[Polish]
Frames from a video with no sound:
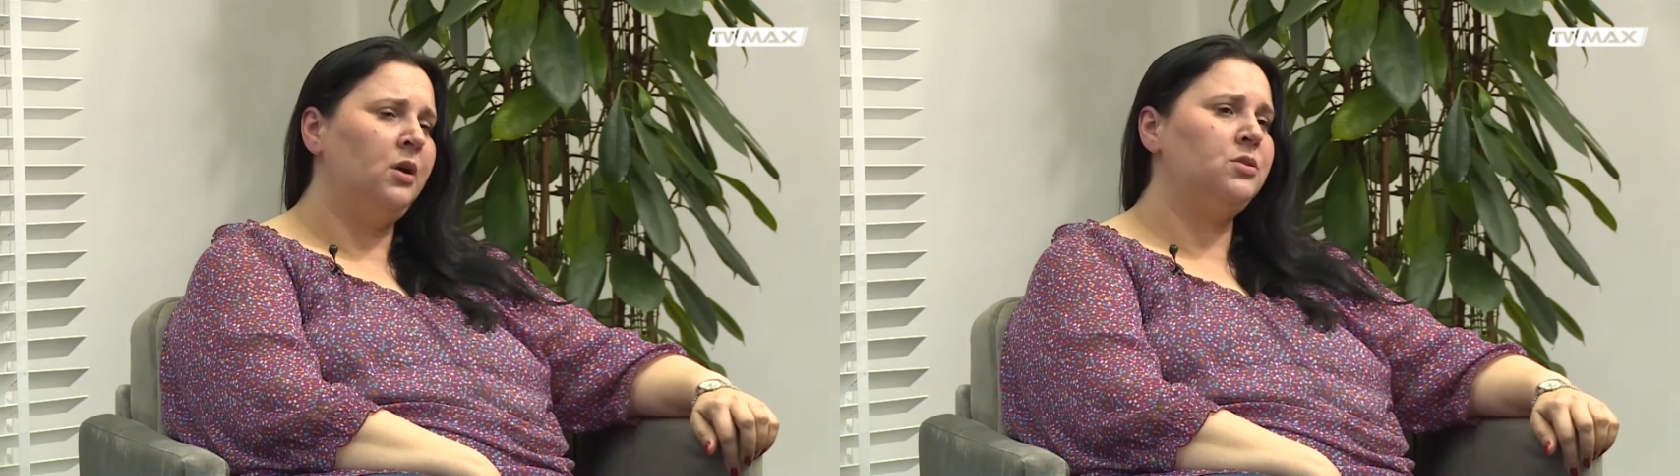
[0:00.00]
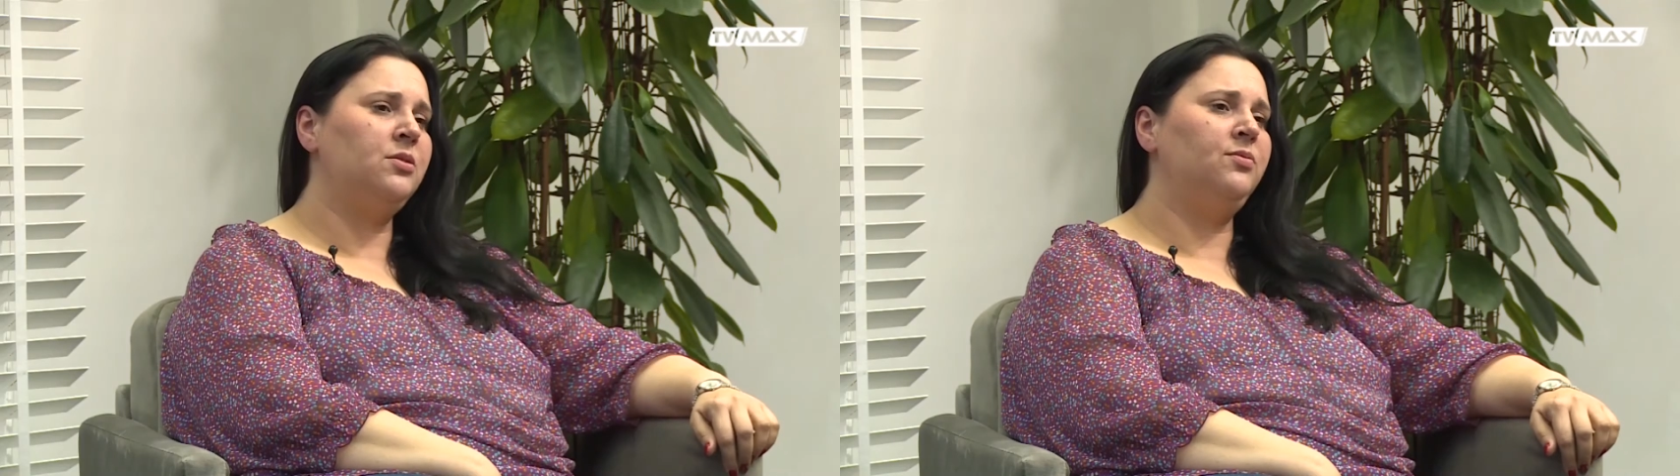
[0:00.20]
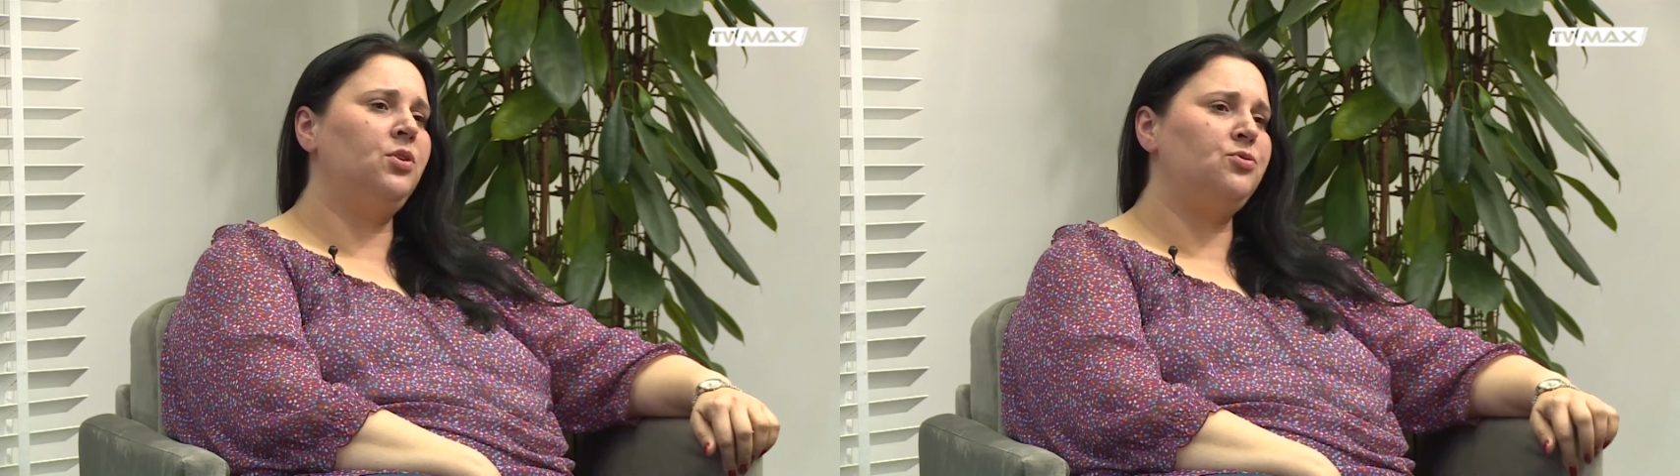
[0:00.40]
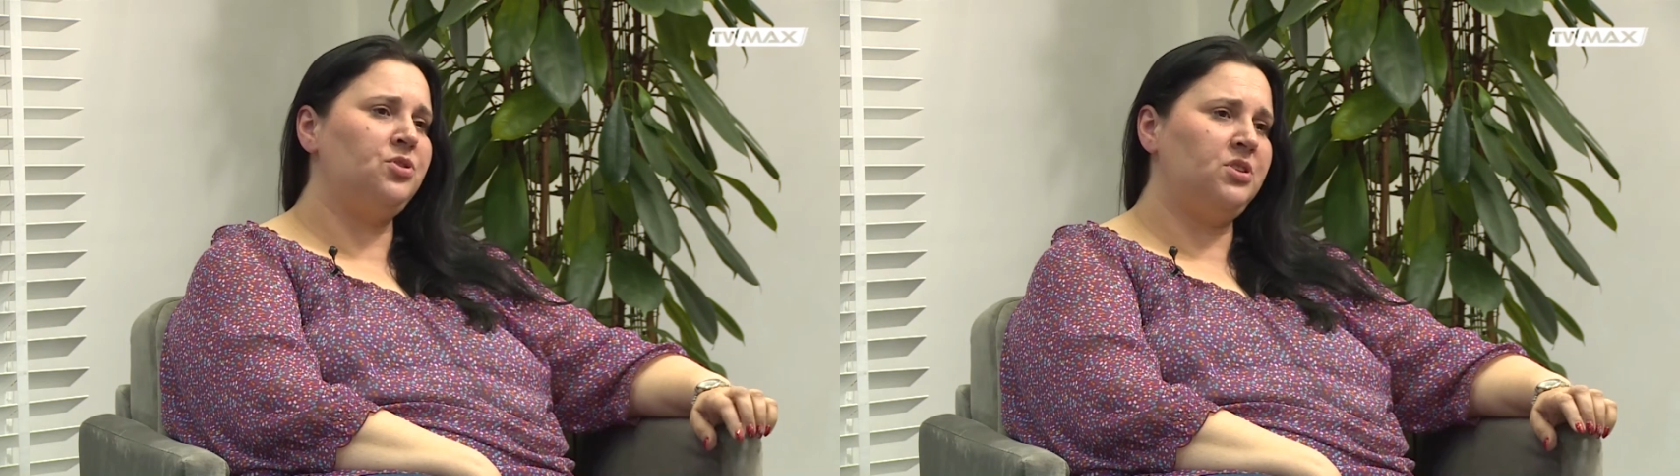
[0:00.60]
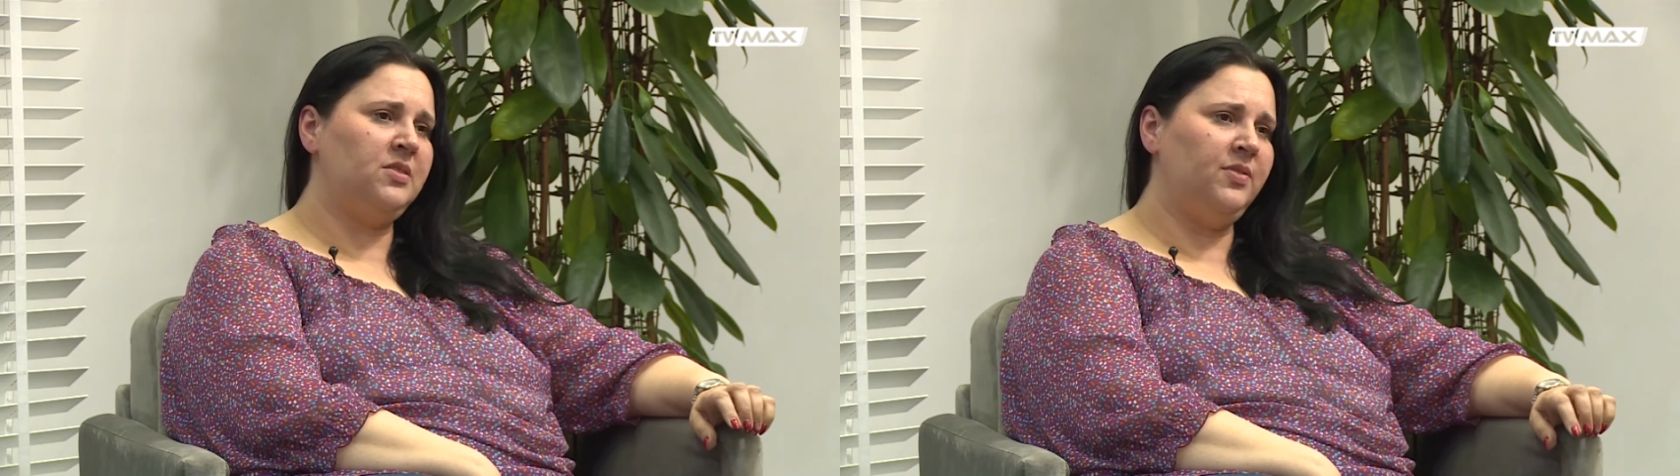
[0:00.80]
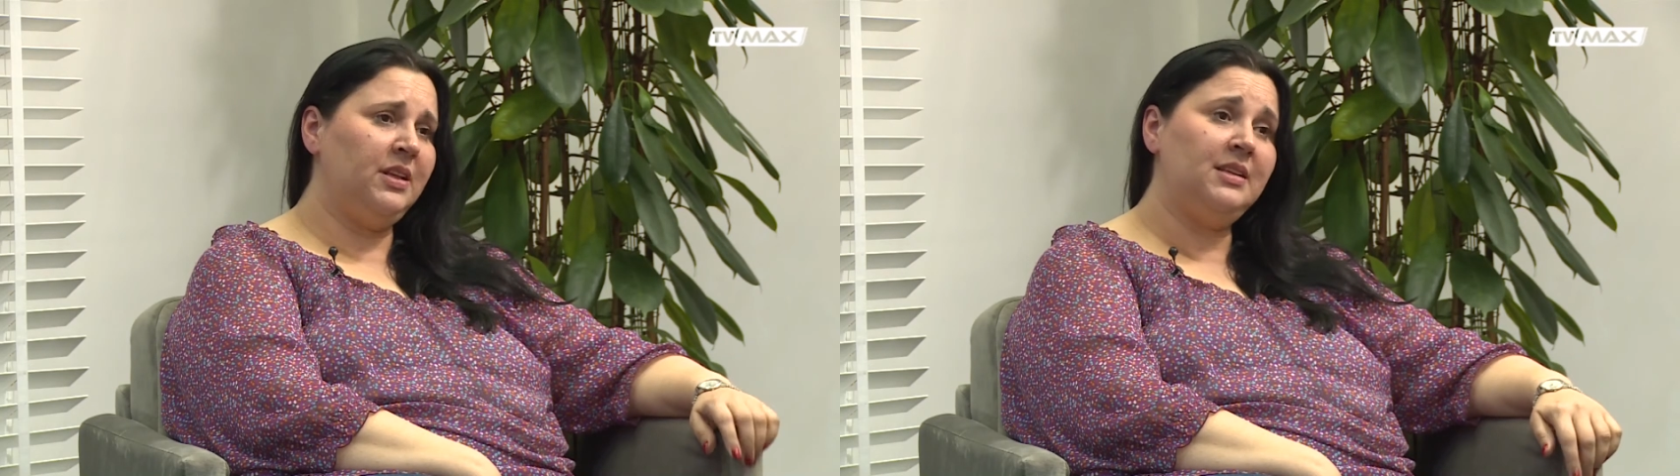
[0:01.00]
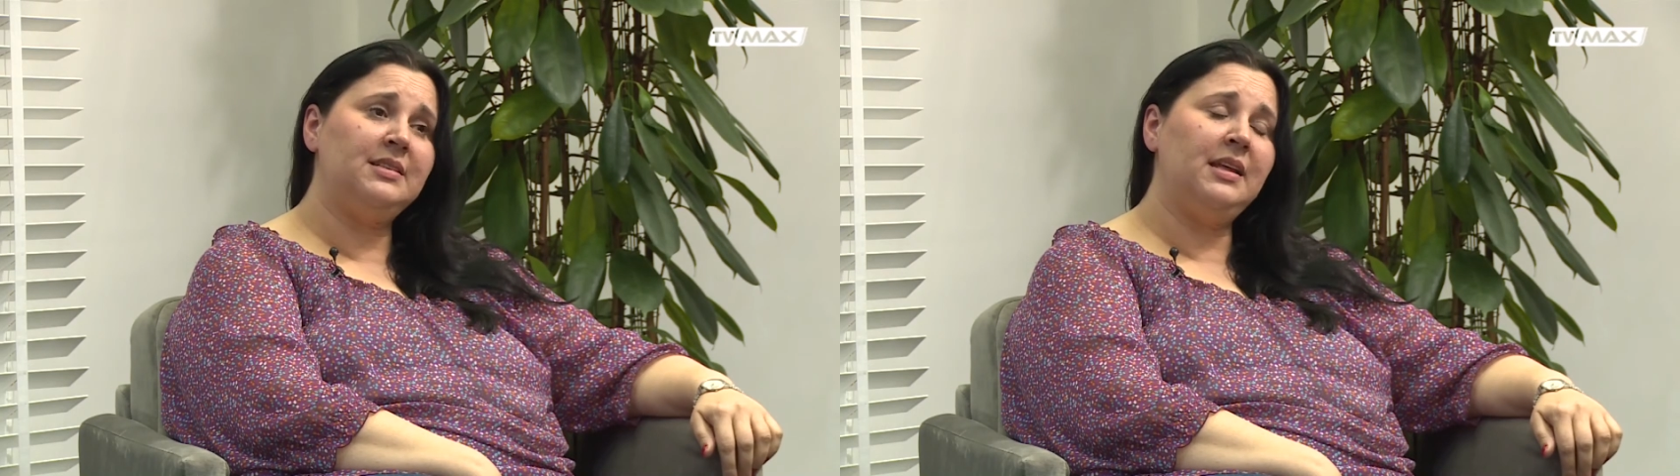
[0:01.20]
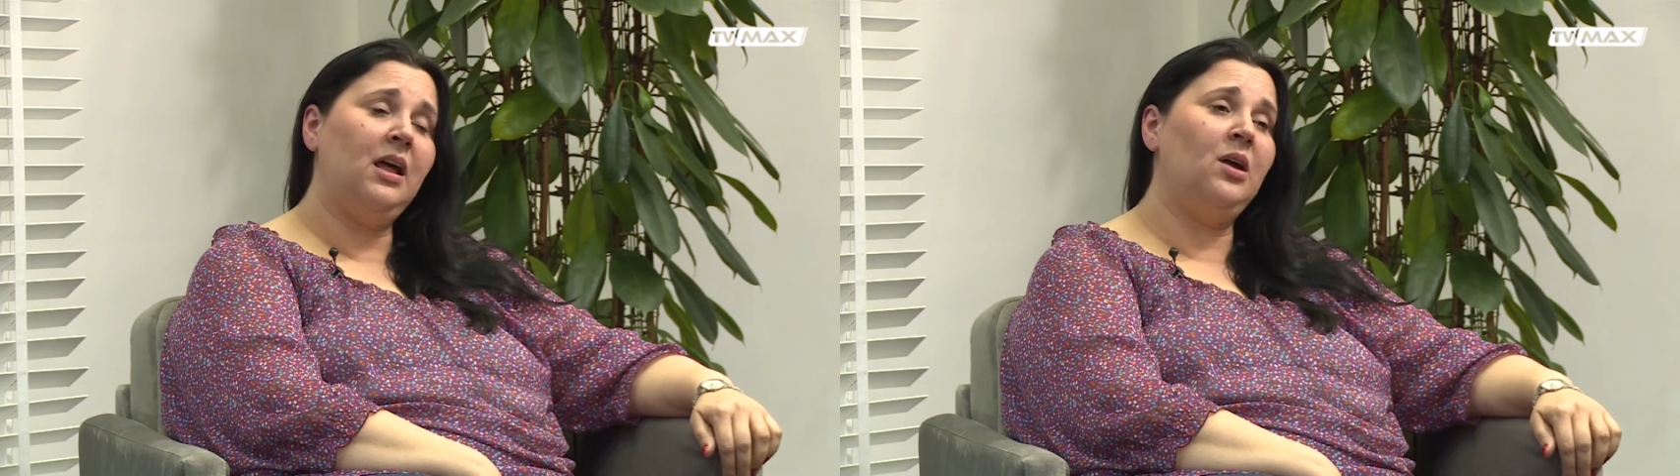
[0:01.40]
co wiąże się z
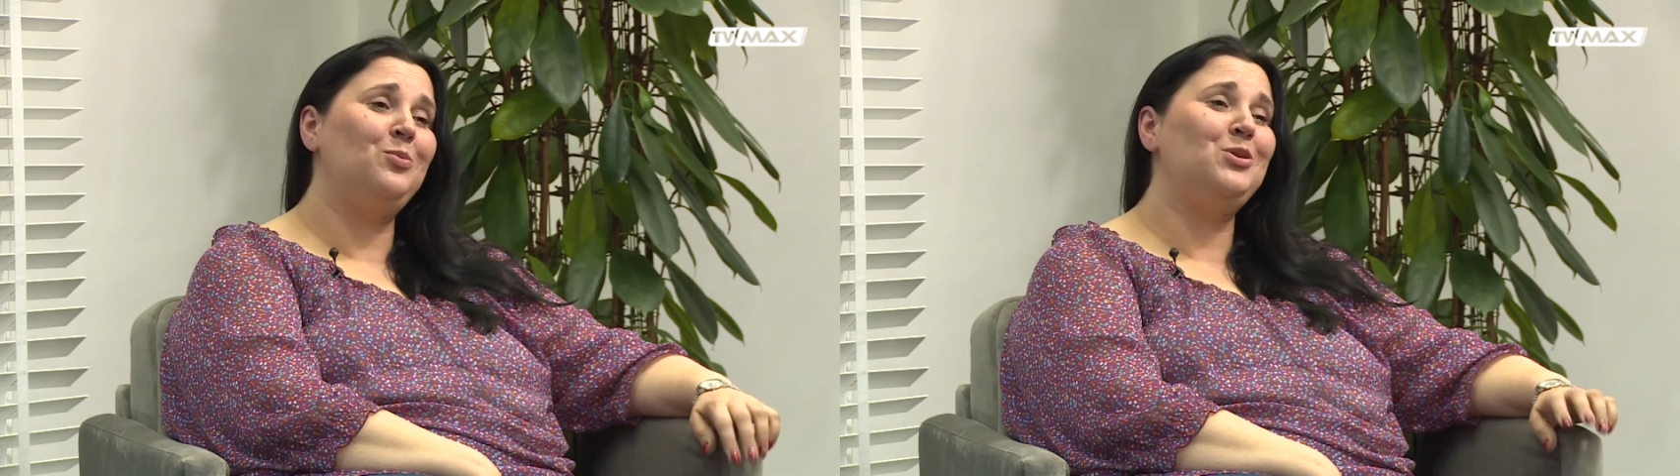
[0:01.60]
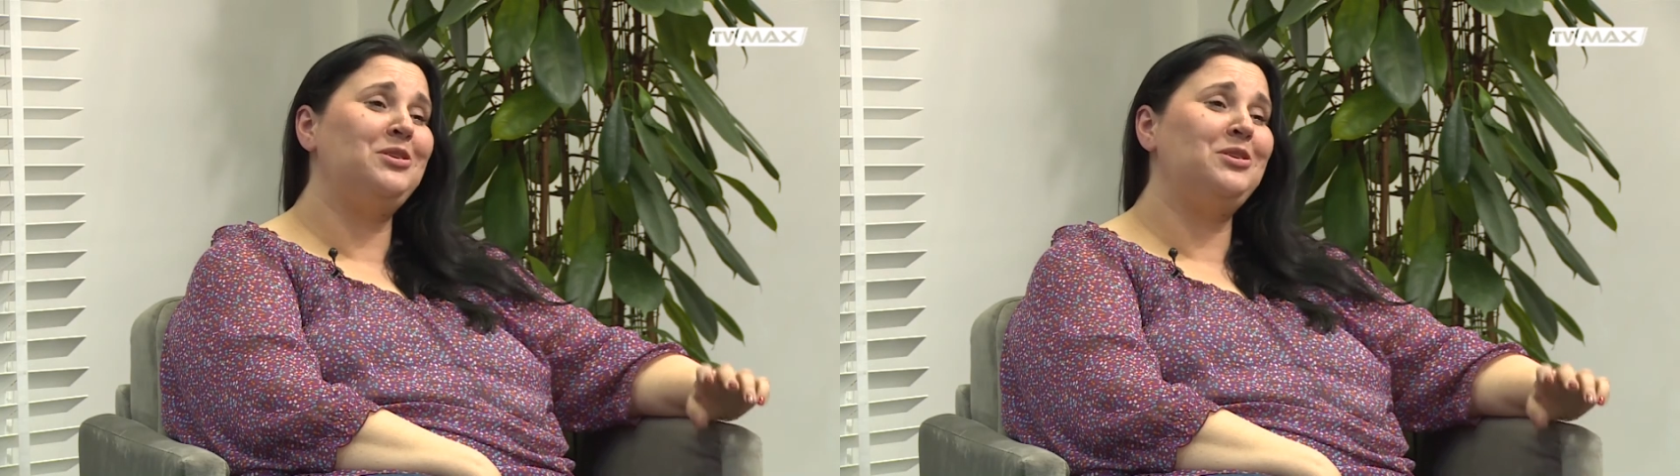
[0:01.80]
finansami,